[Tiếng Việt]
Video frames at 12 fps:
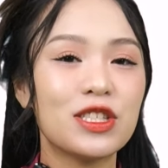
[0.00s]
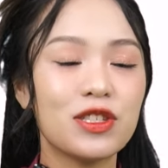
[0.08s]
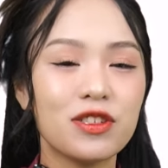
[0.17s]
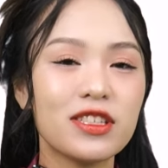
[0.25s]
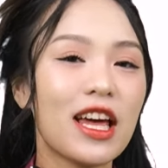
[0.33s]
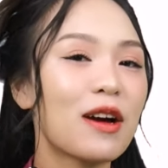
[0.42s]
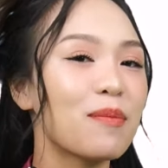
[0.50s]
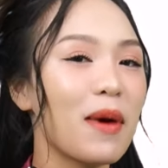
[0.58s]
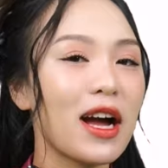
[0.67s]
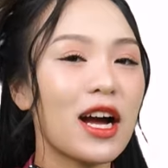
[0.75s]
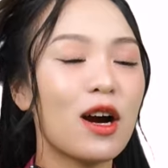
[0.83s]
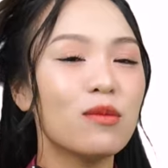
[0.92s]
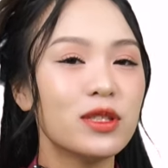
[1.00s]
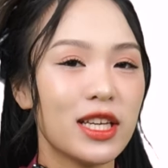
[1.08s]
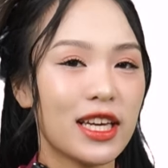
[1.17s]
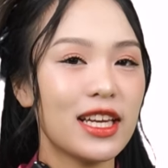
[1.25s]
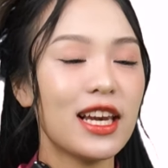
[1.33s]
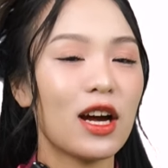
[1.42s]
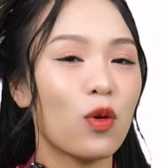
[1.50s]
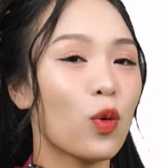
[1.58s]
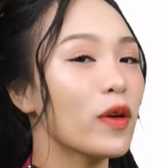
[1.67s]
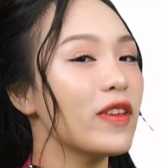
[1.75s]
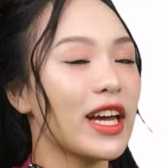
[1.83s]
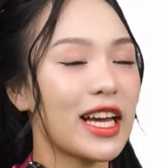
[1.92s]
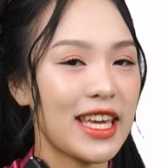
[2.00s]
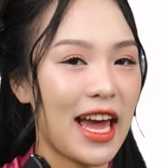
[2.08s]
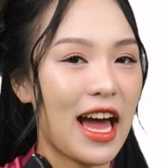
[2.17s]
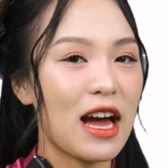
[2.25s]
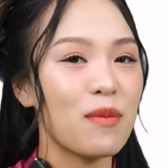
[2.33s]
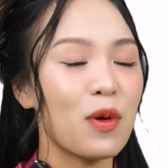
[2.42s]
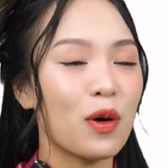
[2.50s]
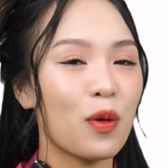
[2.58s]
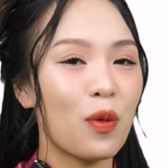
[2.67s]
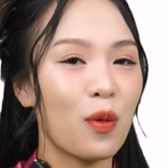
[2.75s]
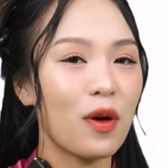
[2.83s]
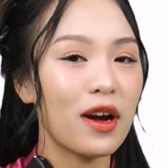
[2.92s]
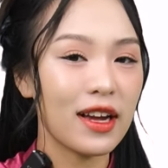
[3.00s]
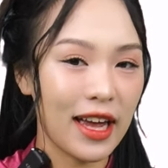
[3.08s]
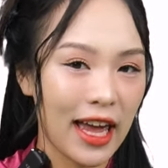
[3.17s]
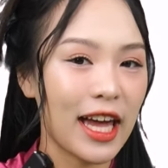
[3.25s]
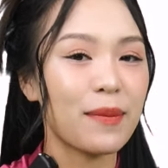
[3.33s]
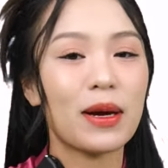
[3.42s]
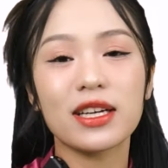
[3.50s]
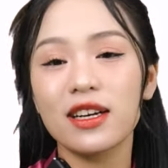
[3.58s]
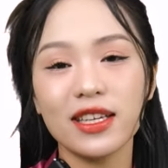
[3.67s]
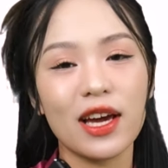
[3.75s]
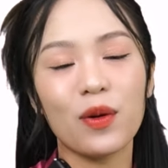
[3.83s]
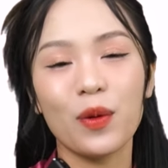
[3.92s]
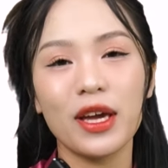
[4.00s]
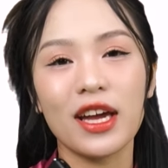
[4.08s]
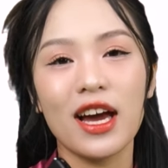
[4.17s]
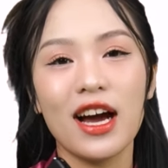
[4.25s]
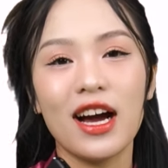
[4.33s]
chứa thắc mắc không chỉ là của quý vị khán giả mà của ngay cả bản thân Gia Uyên,